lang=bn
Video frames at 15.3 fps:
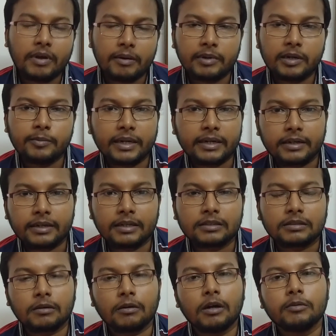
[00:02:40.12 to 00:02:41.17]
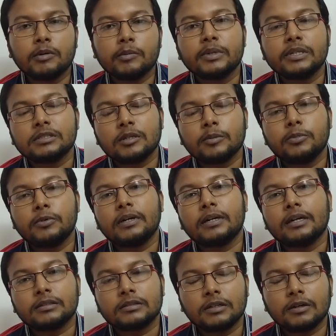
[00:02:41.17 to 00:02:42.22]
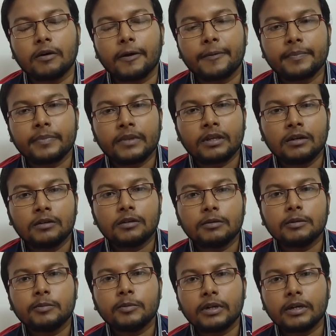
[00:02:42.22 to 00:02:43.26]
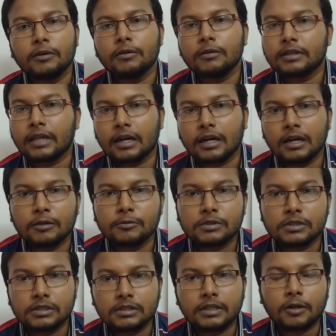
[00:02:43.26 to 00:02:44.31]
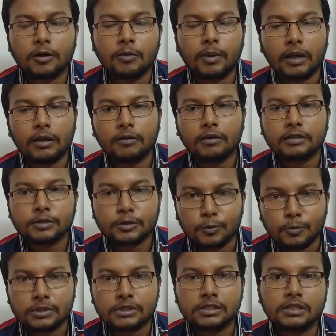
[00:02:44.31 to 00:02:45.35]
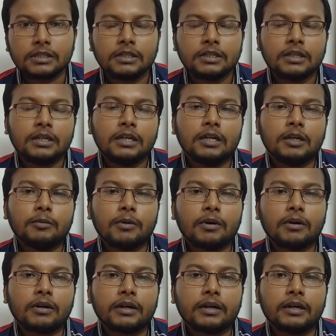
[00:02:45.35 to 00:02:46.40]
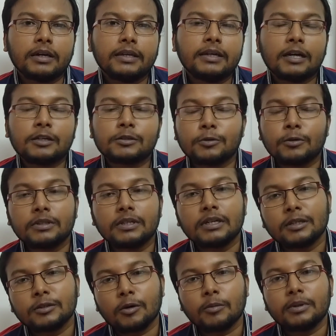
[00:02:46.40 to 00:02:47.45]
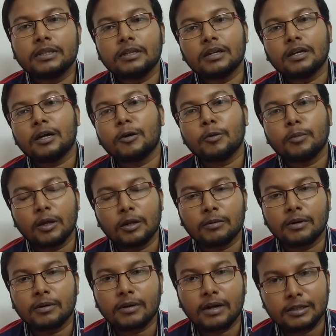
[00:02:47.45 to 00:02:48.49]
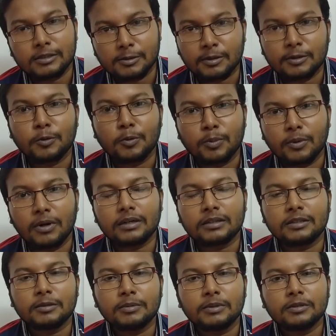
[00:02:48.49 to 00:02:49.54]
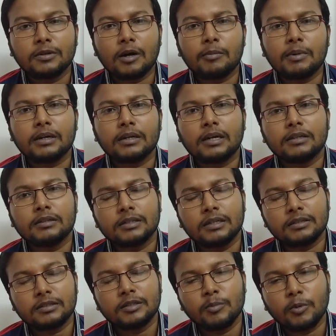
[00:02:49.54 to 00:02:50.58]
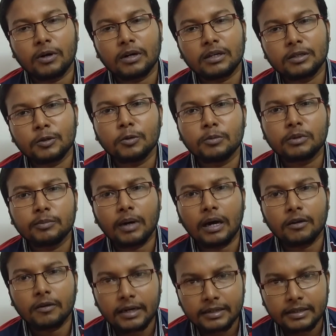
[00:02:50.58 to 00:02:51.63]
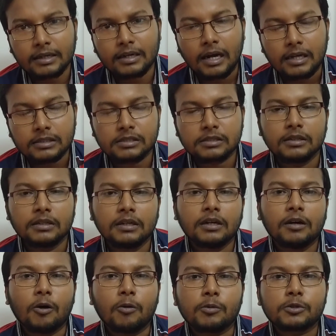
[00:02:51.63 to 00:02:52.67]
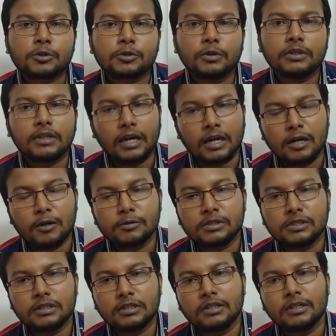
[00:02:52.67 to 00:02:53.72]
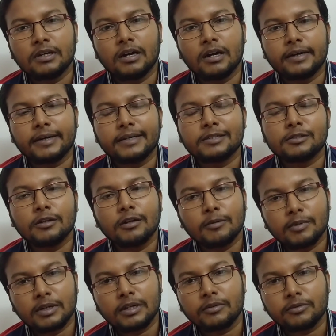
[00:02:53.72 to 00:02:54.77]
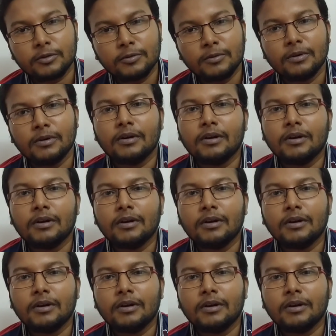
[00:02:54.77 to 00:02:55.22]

ফ্যামিলি ম্যানের ক্ষেত্রে হয় বা মির্জাপুরের ক্ষেত্রে হয় তো আমার মনে হয় এগুলো দেখা উচিত এরাও ভালো কাজ করছে এবং এই কাজগুলো দেখলে তবেই তারা আরও ভালো ভালো কাজ আমাদের উপহার দেবে তো আমার ক্ষেত্রে মহারানী খুবই ভালো একটা কাজ অবশ্যই দেখা উচিত আর এটাই ছিল আমার রিভিউ